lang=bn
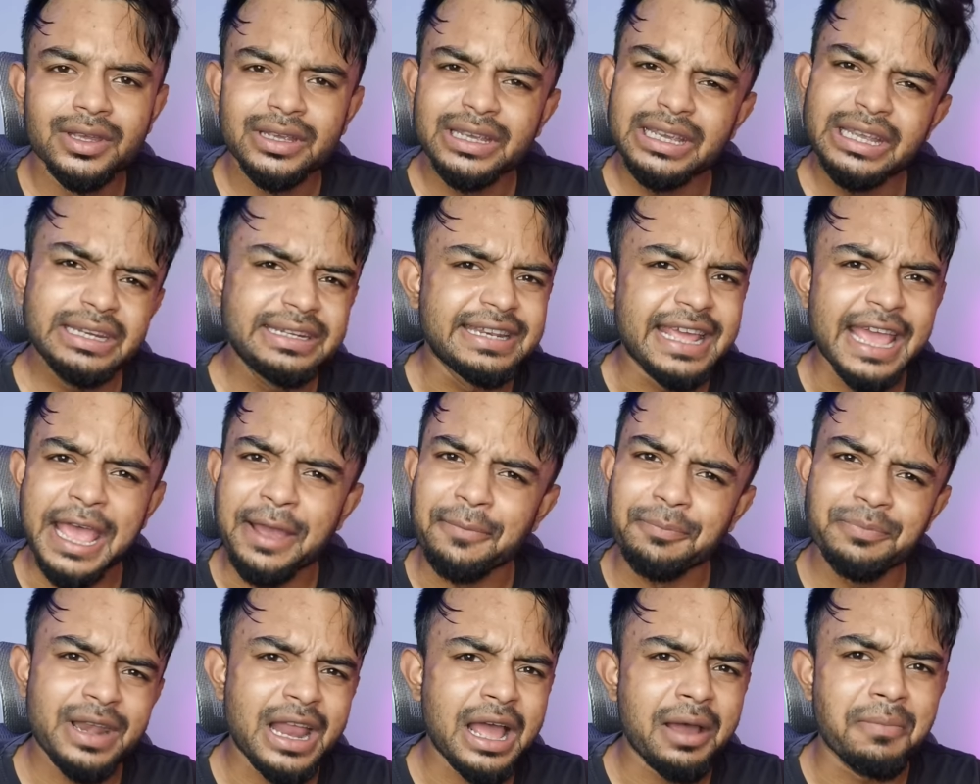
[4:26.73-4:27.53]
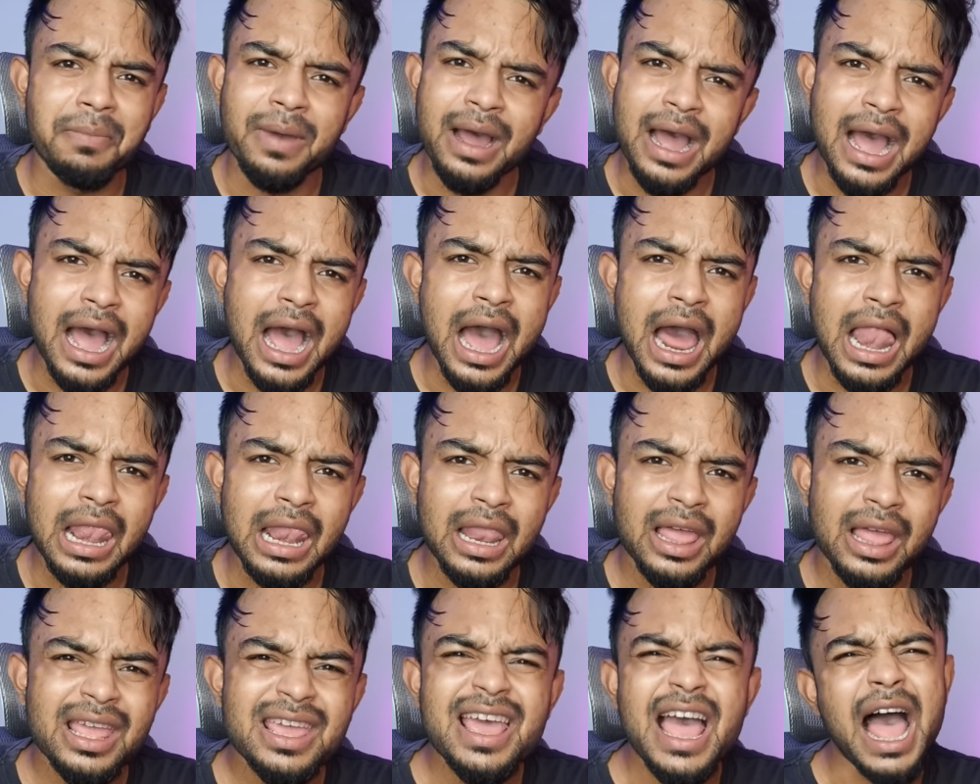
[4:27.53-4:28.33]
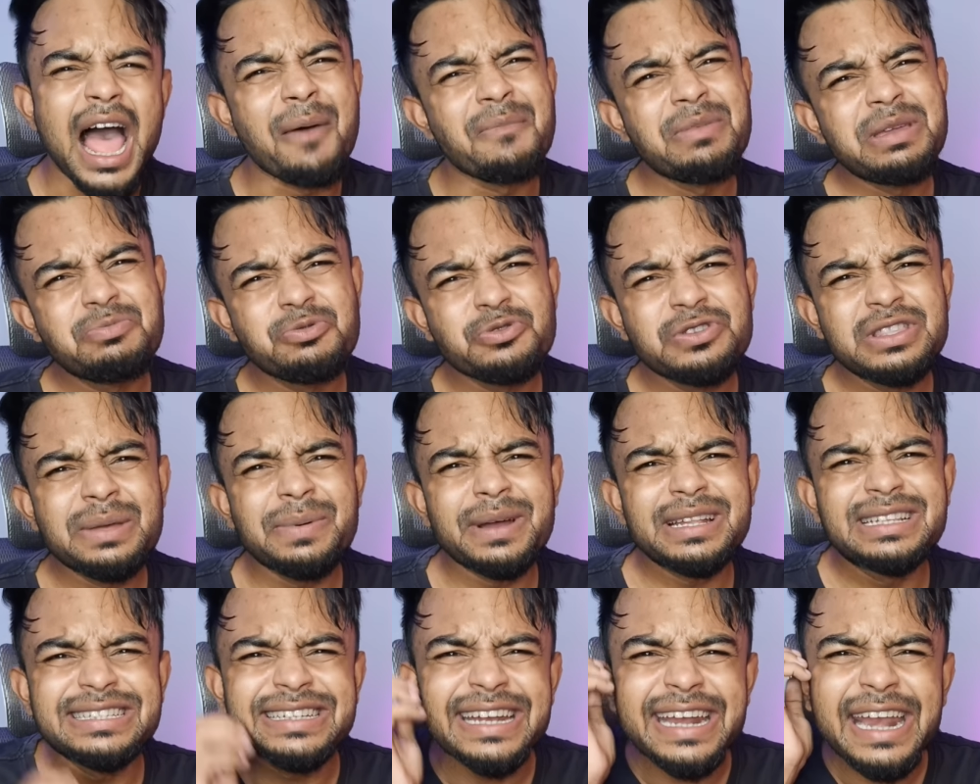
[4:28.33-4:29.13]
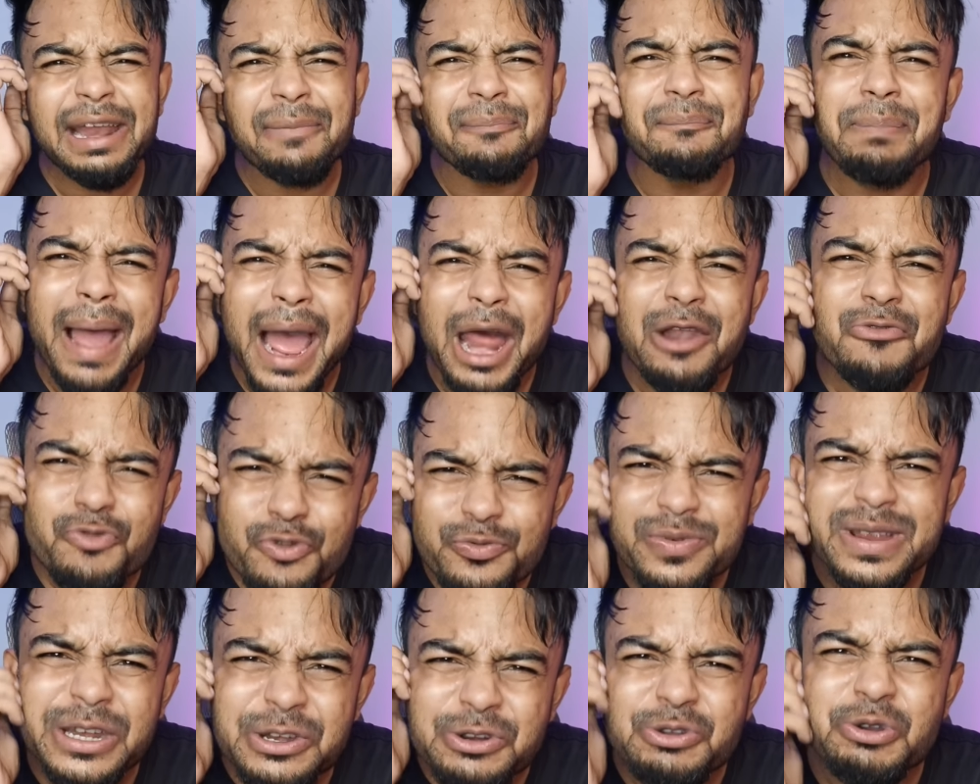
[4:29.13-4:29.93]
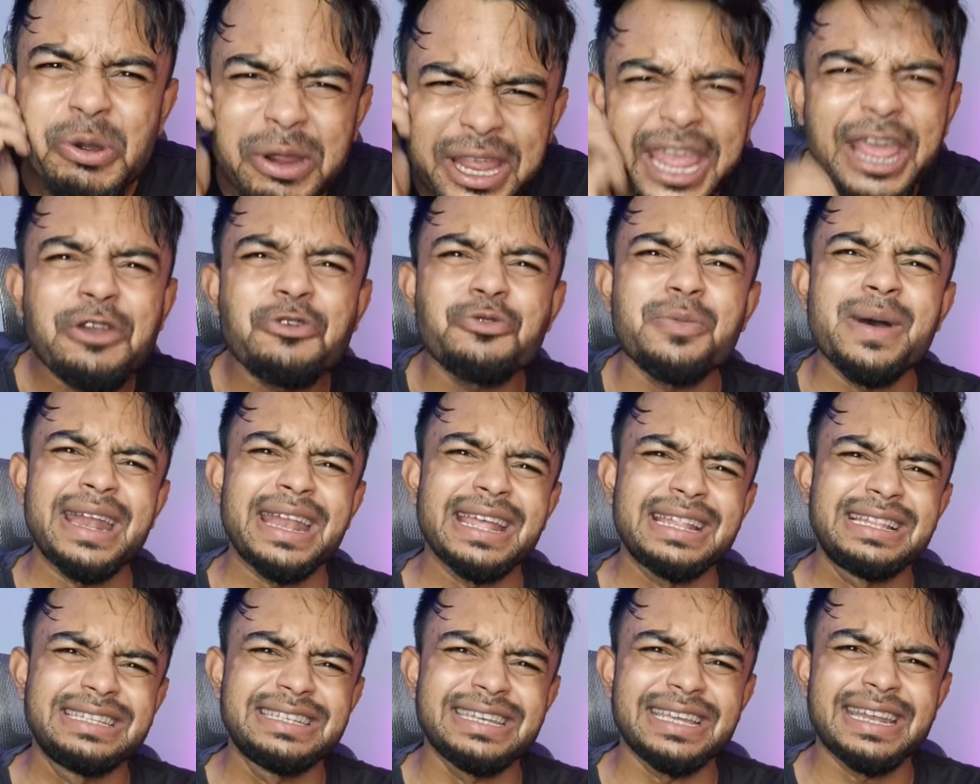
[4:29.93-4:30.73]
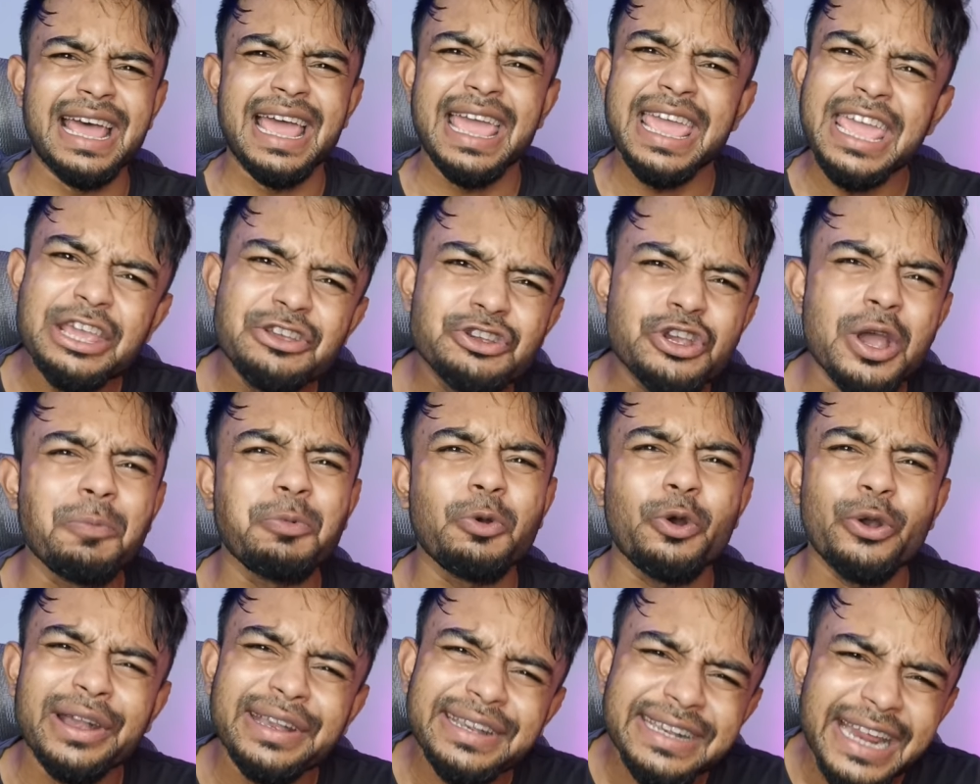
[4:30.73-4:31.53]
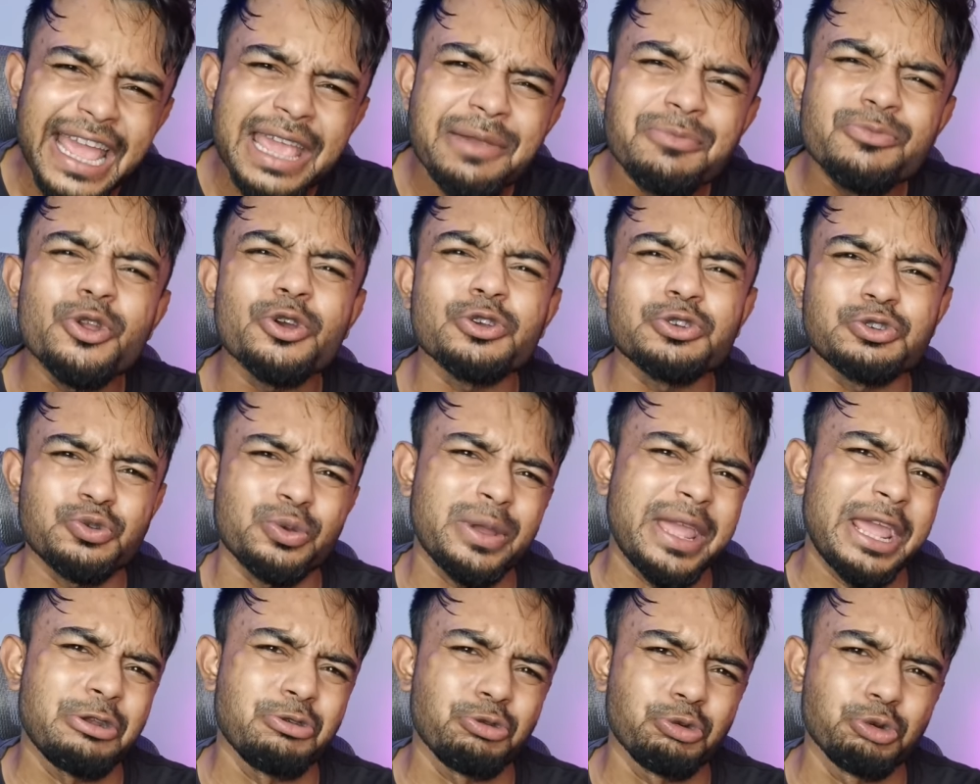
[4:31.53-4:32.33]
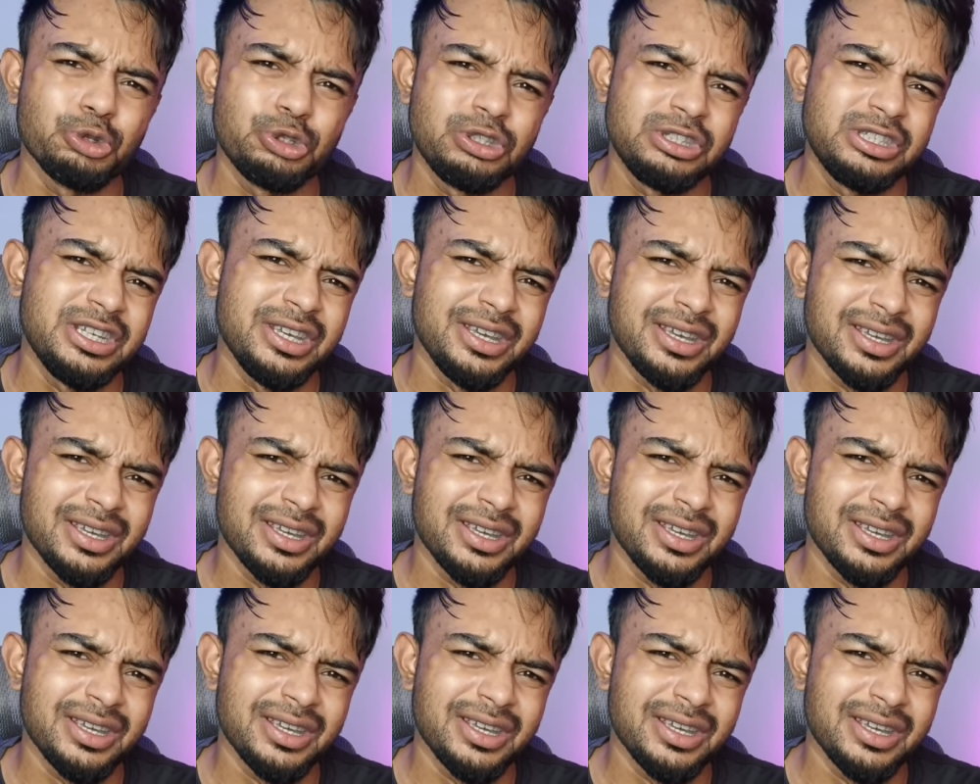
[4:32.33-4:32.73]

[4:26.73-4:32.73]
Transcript: কি ঢ্যামনা মাল আমি বুঝতে পারছি না পানু ভিডিও কেন বানাচ্ছে না এইসব করে টাইম নষ্ট কেন করছে